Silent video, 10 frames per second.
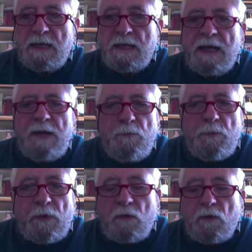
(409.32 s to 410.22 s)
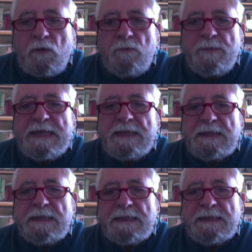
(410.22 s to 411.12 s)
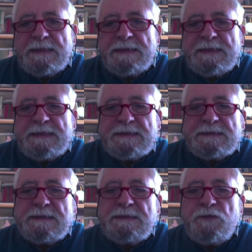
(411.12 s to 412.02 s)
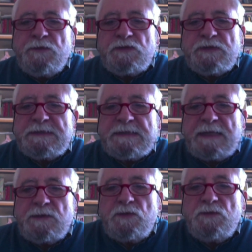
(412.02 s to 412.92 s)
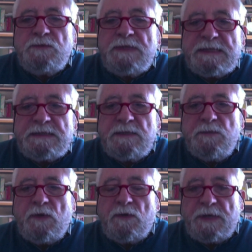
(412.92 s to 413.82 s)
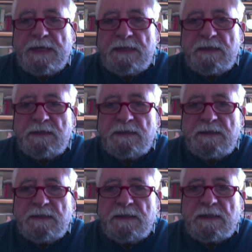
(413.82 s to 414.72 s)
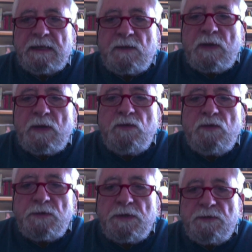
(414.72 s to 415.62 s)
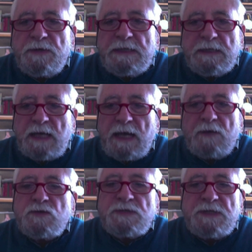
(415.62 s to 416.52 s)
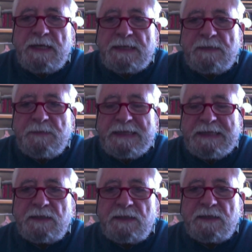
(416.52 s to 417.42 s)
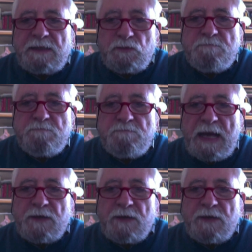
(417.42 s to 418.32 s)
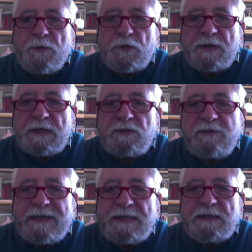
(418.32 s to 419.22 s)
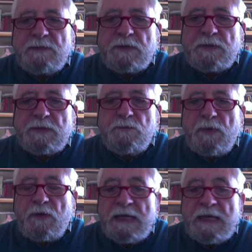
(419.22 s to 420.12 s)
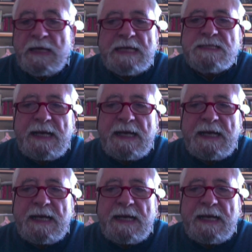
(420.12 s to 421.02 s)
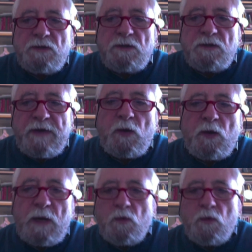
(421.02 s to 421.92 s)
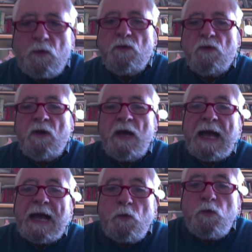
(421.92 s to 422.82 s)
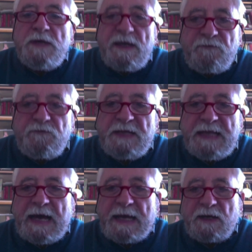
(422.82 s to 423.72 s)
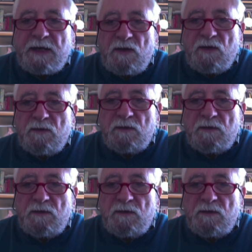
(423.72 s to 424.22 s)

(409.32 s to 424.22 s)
È un po' come se ci fosse stato un testimone che qualcuno di noi ha ostinatamente tenuto in mano e portato avanti per un po', cercando di trovare qualcuno a cui affidarlo